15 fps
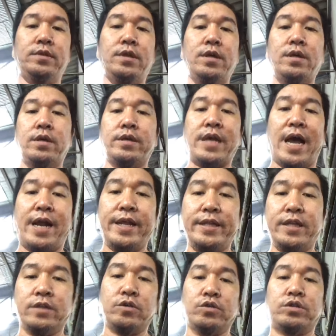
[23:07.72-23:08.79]
ยาลิ่งจุ
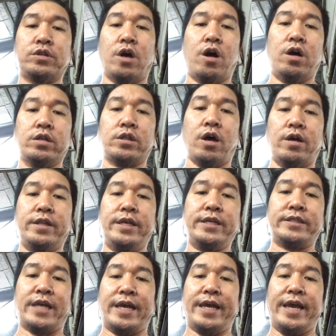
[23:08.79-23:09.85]
ดสองตอนนี้ใส่
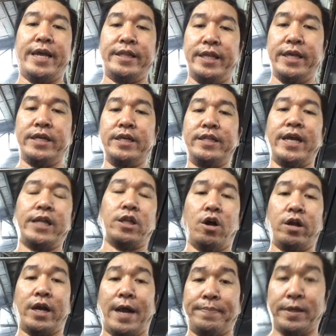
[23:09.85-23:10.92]
เฮดดีขึ้นแน่นอนครับ
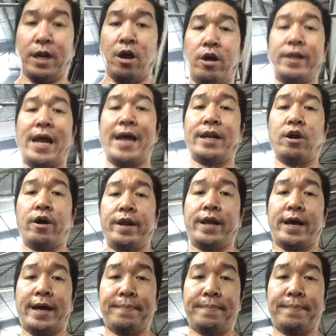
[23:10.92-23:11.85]
แต่รอนานหน่อยนะครับ